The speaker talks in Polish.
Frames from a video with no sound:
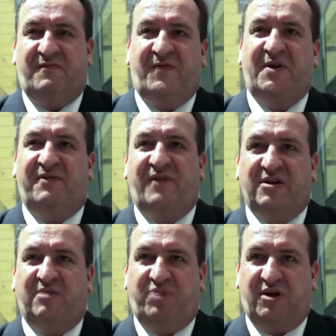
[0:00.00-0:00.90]

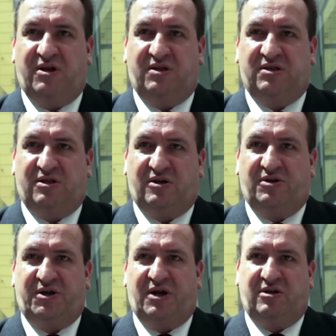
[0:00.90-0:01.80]
wyrywanie pieniędzy od
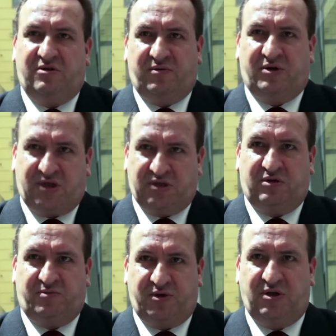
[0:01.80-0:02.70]
kontrahentów do
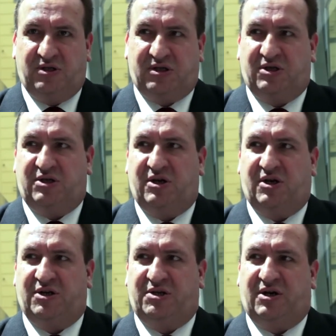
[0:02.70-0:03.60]
czasu, dopóki nie zdarzy się
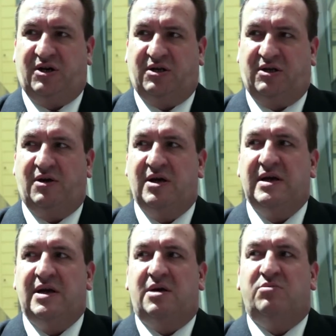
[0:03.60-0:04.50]
jakaś tragedia.
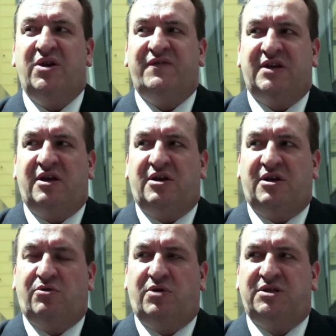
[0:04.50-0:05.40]
Mnie w całej
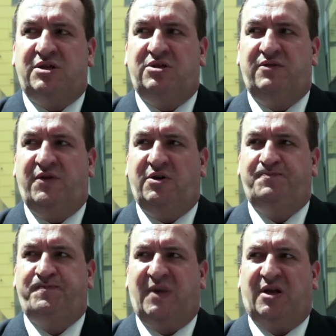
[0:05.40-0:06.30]
deregulacji dziwi
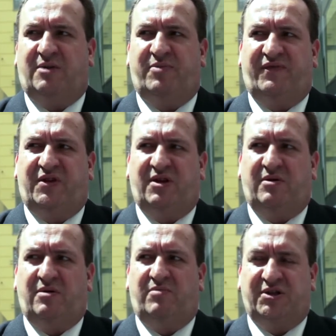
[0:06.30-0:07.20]
tak
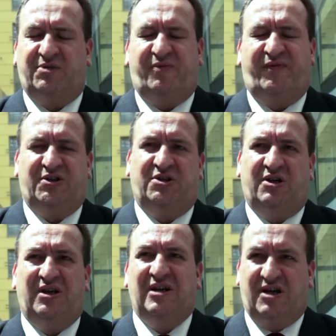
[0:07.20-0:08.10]
naprawdę bardzo
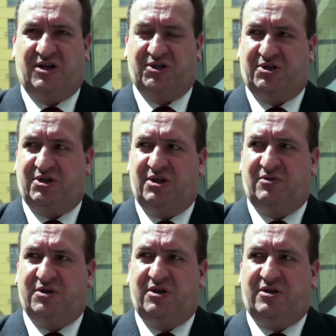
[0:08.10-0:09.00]
poważnie kilka rzeczy.
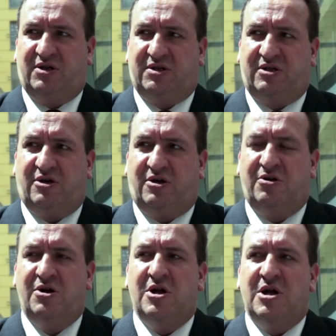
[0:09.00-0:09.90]
Jedną z nich to jest
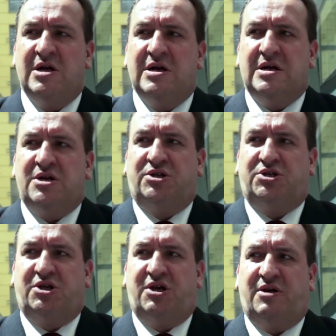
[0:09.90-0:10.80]
to,
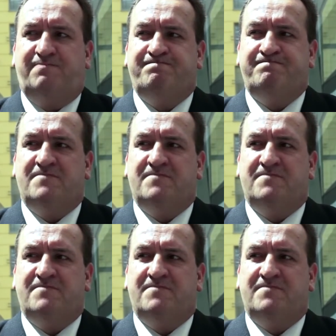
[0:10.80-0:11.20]
że